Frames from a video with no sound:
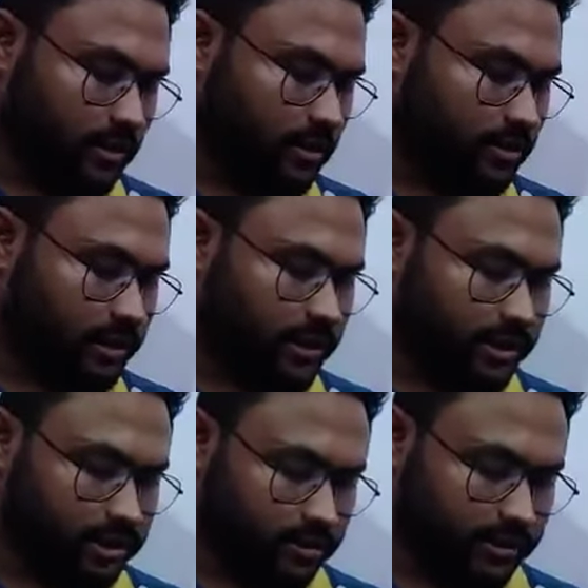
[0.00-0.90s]
ওকে
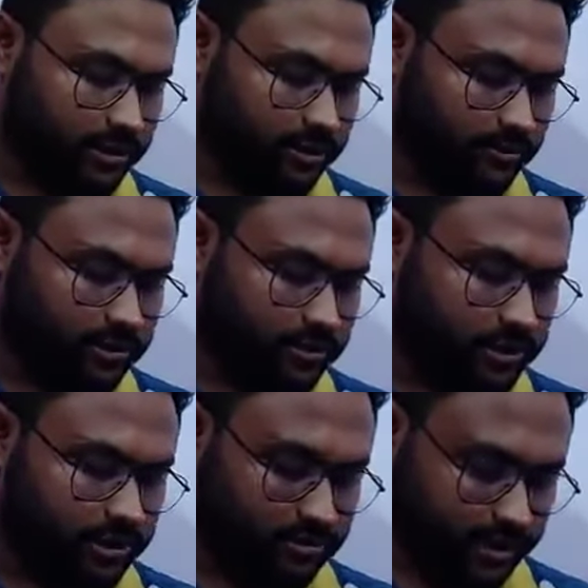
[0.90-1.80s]
সবাই একটু কমেন্ট করে
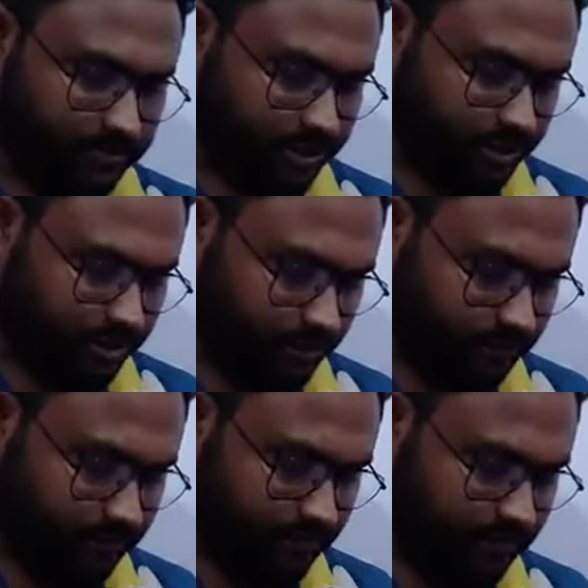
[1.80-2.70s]
জানাও কেমন আছো
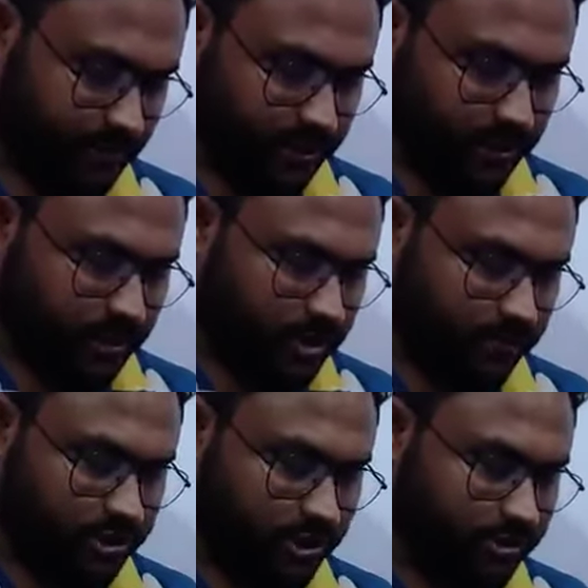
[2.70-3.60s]
সবাই
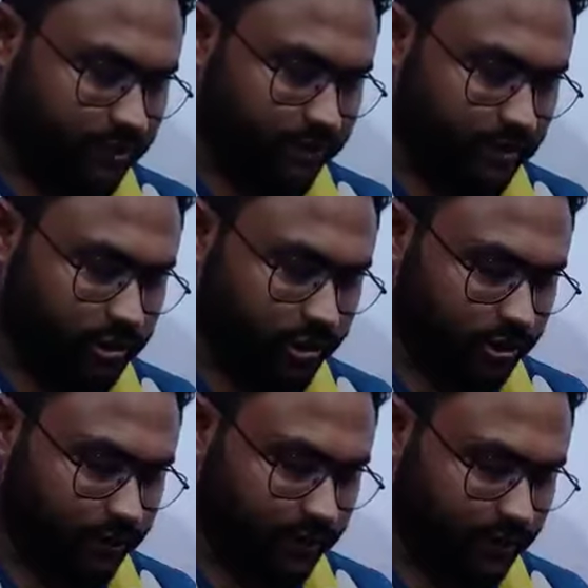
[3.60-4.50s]
জয়েন করে ফেলো জয়েন
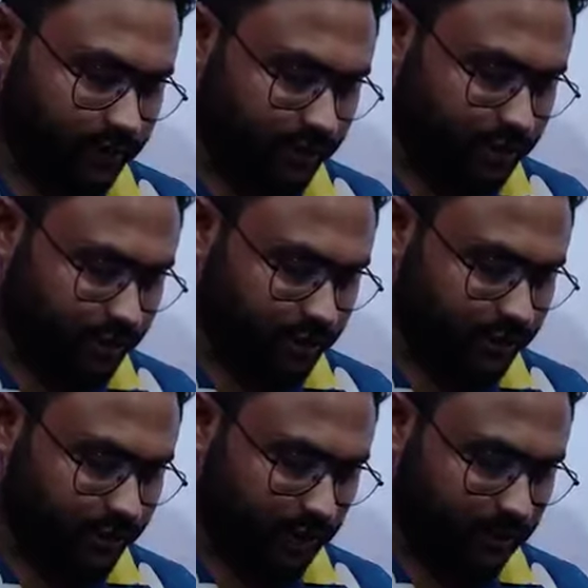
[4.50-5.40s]
করে ফেলো ফটাফট জয়েন করে
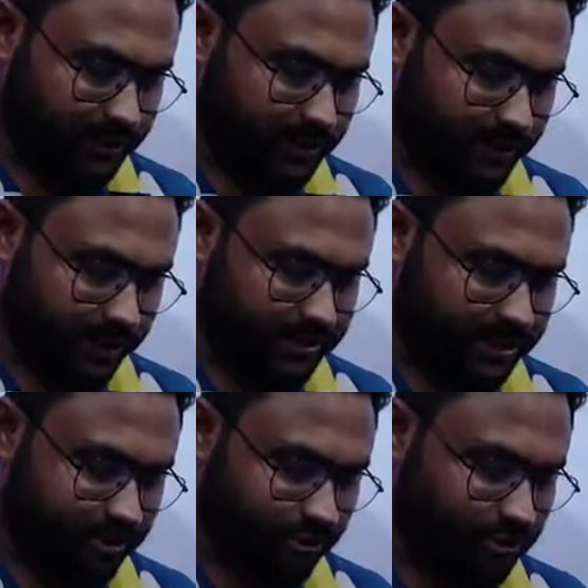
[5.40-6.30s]
ফেলো আমাদের
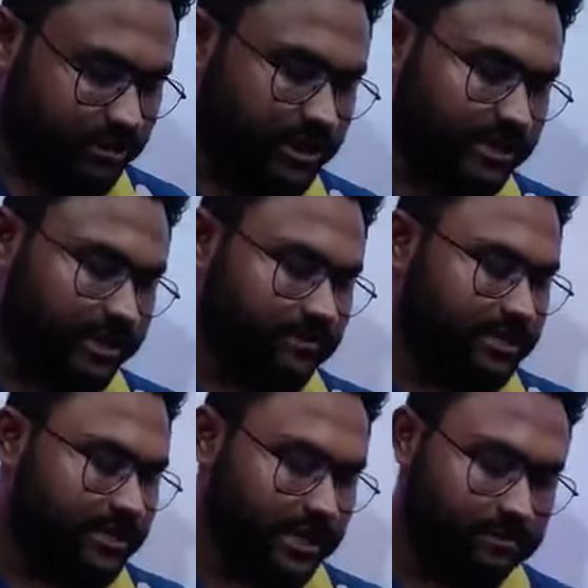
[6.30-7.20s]
কেমিস্ট্রির গত দিনে যেখানে আমরা
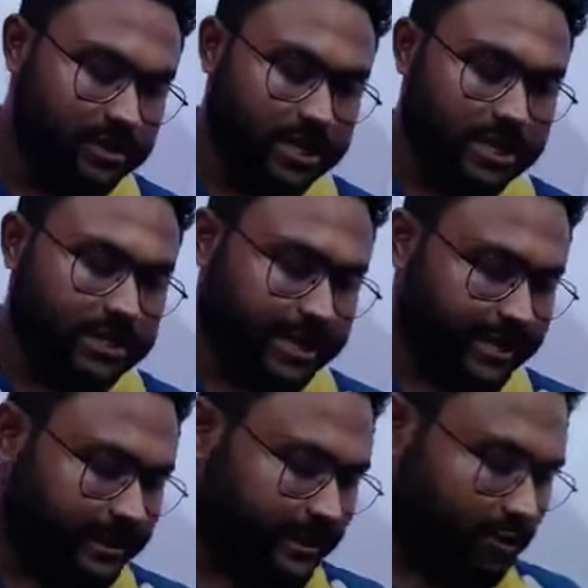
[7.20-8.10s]
ছিলাম সেখান
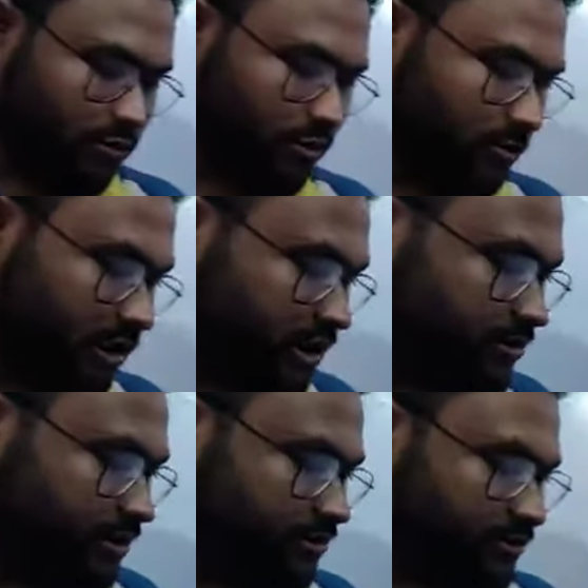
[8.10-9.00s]
থেকে শুরু করবো অলরেডি
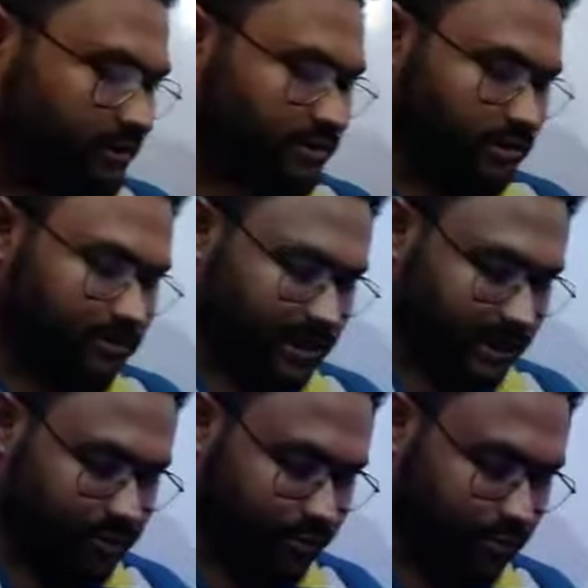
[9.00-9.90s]
জয়েন করে ফেলছো আমি ক্লাস
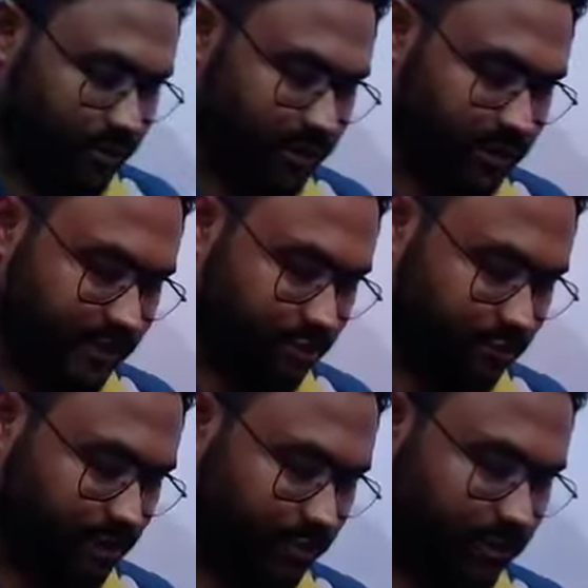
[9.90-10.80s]
শুরু করে দিচ্ছি একটু
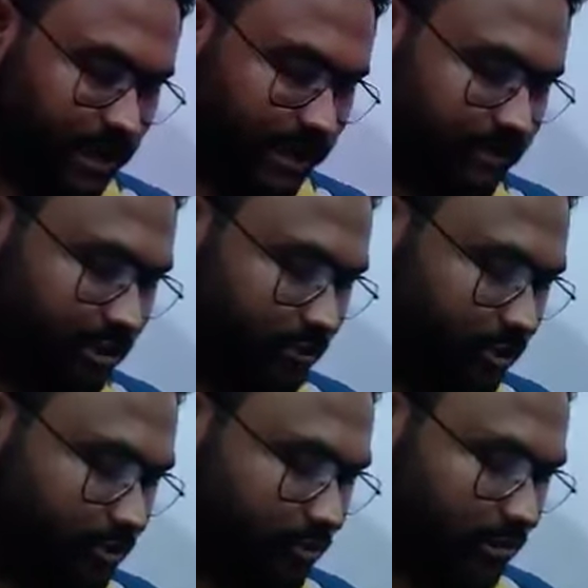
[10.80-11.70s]
মিনিট একটা মিনিট ওয়েট
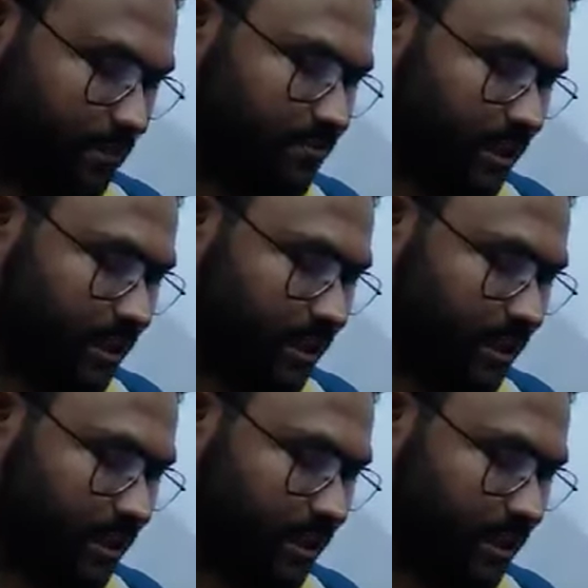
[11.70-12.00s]
করবো না